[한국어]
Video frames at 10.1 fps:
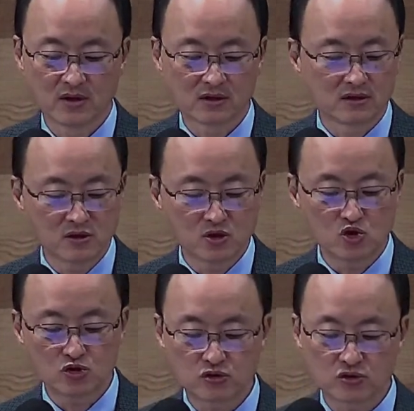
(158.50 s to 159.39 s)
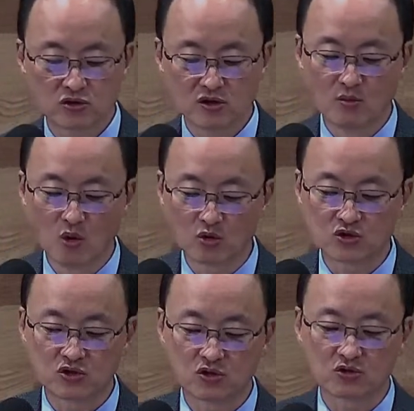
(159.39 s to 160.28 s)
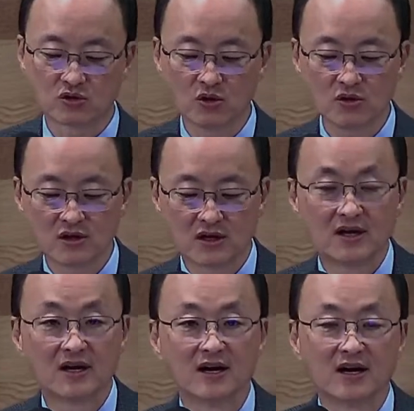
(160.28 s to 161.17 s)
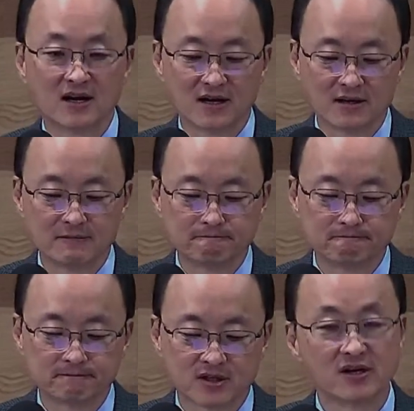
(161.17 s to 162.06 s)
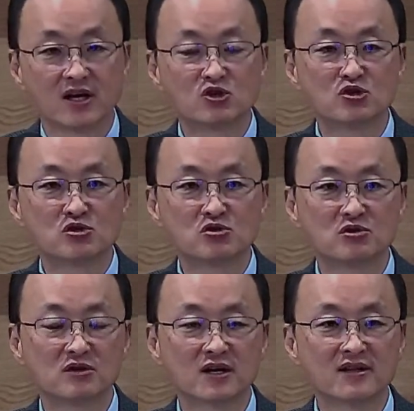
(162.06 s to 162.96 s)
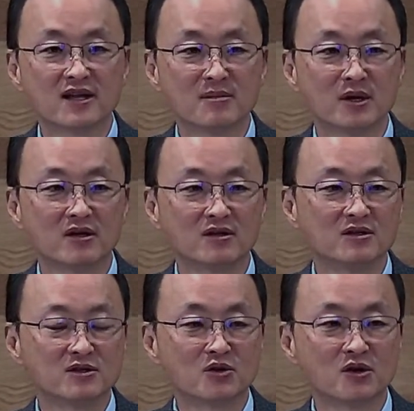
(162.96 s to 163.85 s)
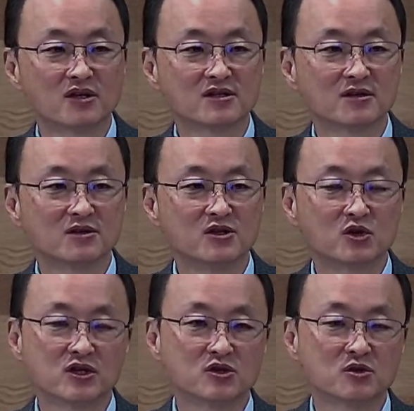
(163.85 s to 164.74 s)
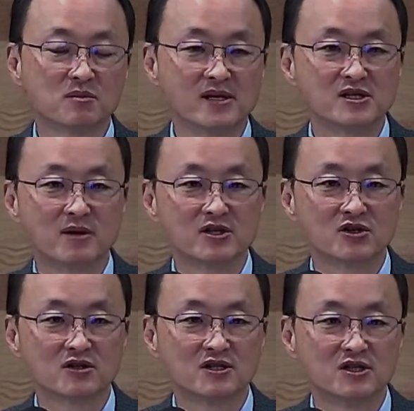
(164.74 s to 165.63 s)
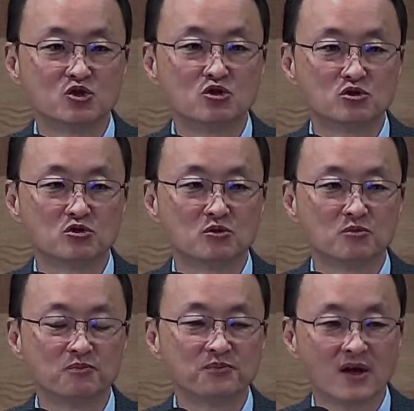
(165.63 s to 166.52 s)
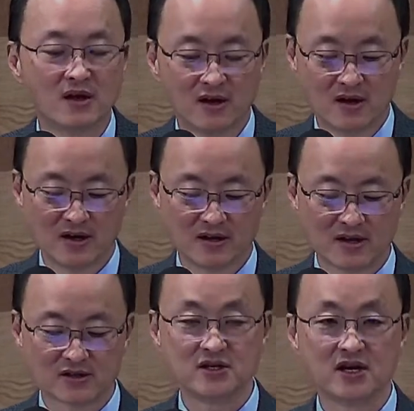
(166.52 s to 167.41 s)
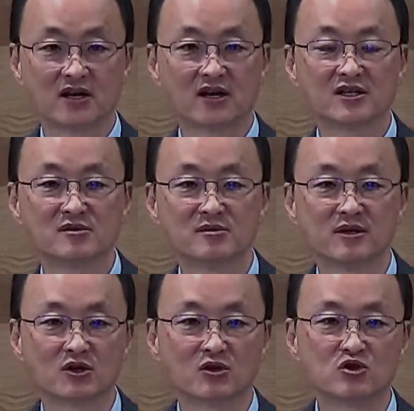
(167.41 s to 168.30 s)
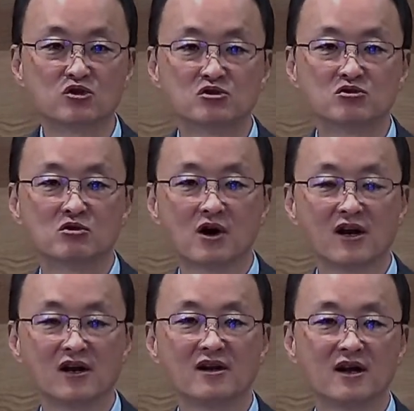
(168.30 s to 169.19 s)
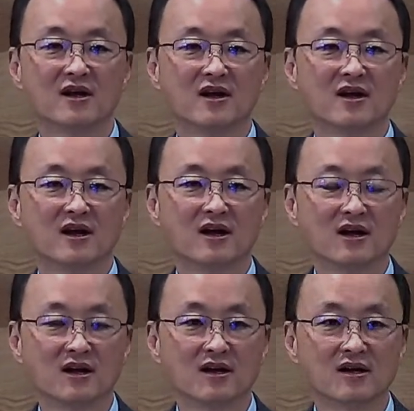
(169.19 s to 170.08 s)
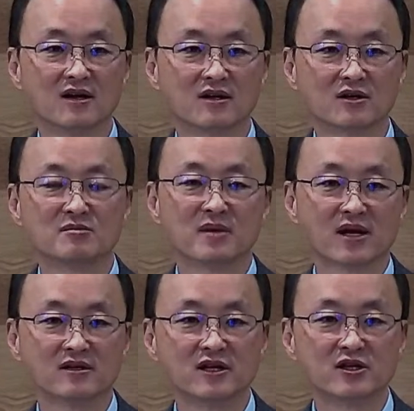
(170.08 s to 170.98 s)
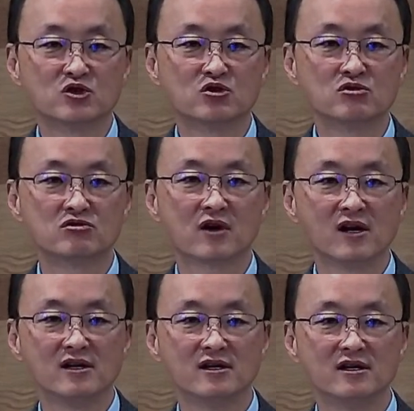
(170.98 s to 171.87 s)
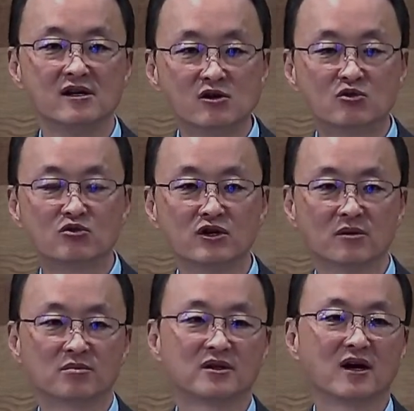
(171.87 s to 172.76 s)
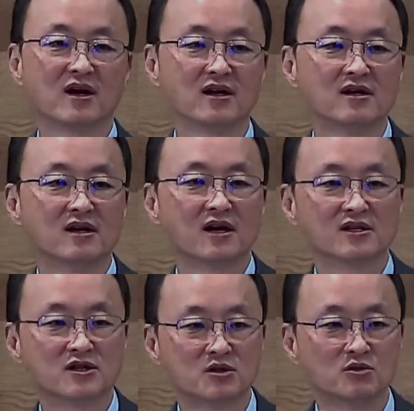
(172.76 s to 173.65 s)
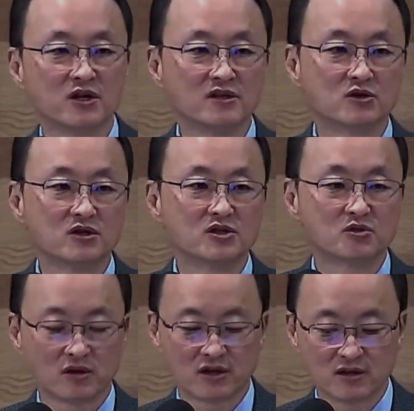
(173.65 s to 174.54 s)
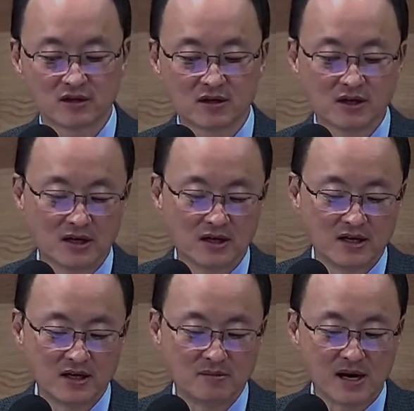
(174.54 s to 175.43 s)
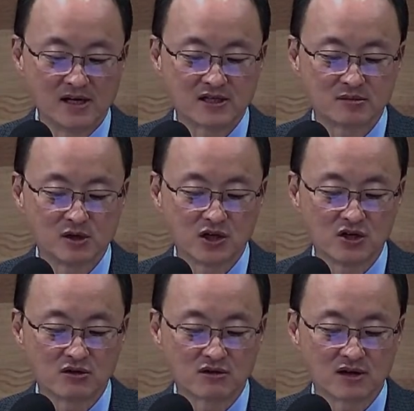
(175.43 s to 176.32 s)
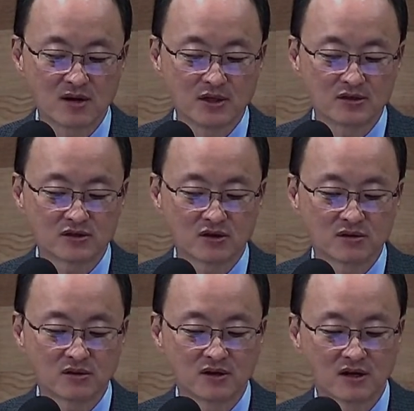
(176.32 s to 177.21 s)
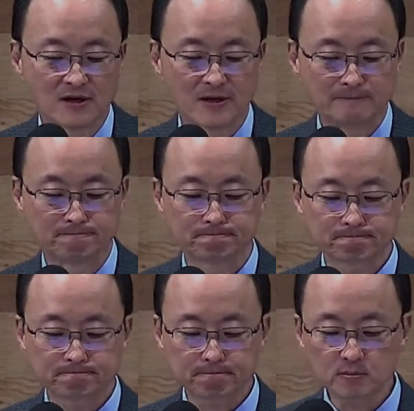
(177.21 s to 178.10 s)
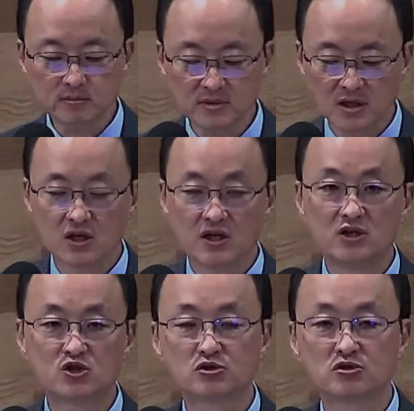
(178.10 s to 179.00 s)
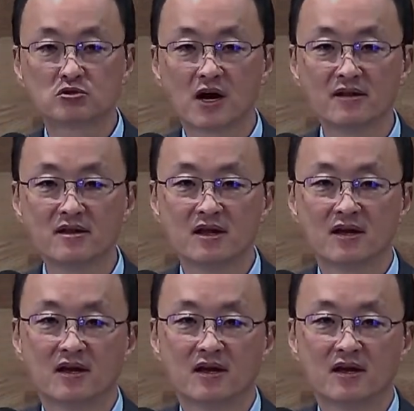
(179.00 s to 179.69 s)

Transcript: 그들은 추수를 목적으로 아, 그러니까 추수한다면은 성경에서 예수께서도 말씀하셨듯이 추수에 대해서 이야기를 하시면서 추수할 어, 것은 많은데 추수할 일꾼이 없다 하셨던 우리 예수 그리스도의 그, 이 말씀을 기억을 하면서 어, 이 추수란